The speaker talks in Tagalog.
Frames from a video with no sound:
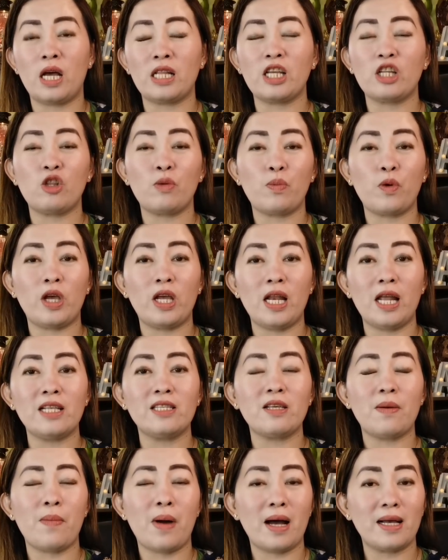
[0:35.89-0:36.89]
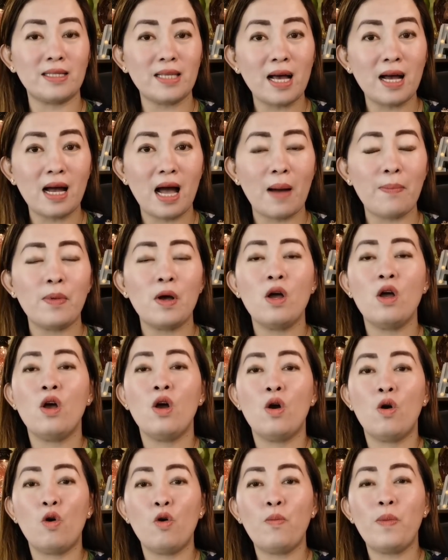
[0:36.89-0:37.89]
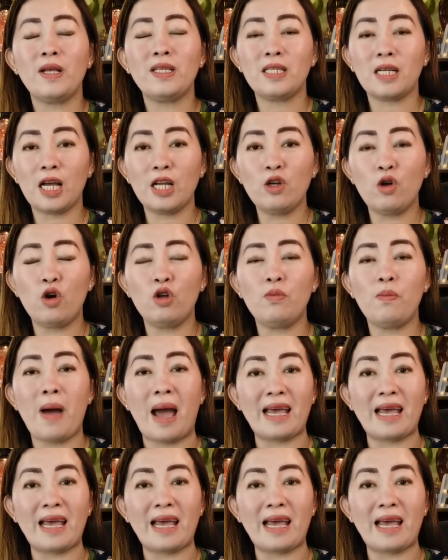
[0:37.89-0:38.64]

At ito po ilan sa mga sangkap upang upang sa ganon